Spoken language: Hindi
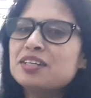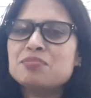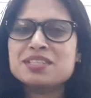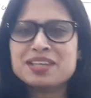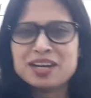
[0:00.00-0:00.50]

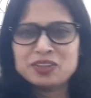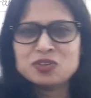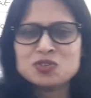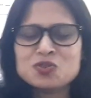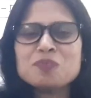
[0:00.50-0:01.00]
नमस्कार
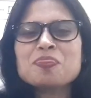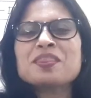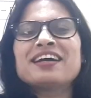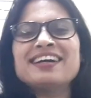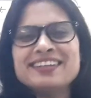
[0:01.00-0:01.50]
दोस्तों
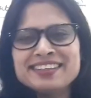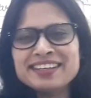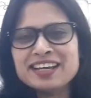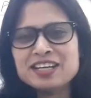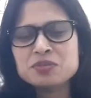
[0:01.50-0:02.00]

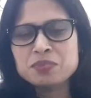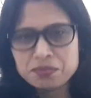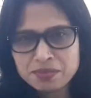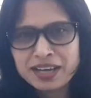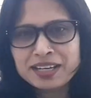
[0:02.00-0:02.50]
अनंत क्लास
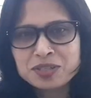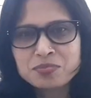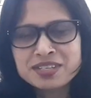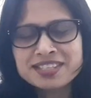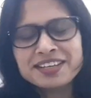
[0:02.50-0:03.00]
में मैं
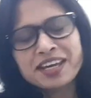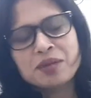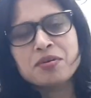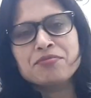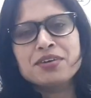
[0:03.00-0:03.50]
लक्ष्मी सिंह
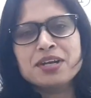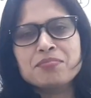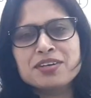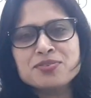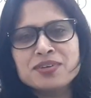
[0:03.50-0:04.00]
एक बार फिर
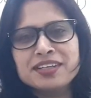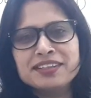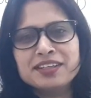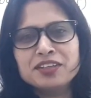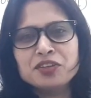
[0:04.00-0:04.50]
आपका
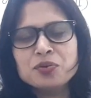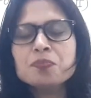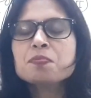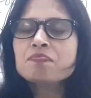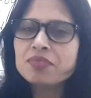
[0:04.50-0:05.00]
स्वागत करती
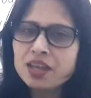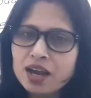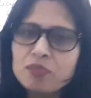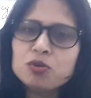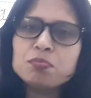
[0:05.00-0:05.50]
हूँ
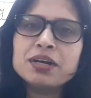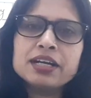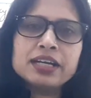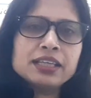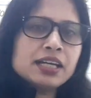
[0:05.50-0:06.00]
हम लोग पढ़
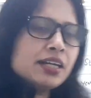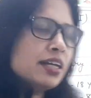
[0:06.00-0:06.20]
रहे थे